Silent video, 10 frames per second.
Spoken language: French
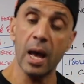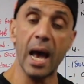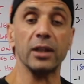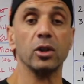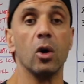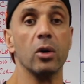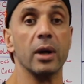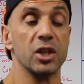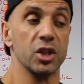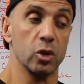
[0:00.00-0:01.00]
être
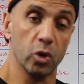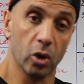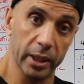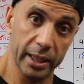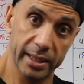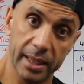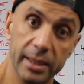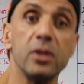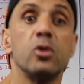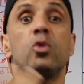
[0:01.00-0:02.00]
engagées durant
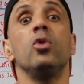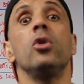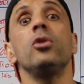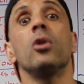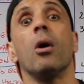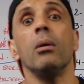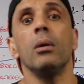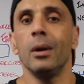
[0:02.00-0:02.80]
l'exercice, tout le nom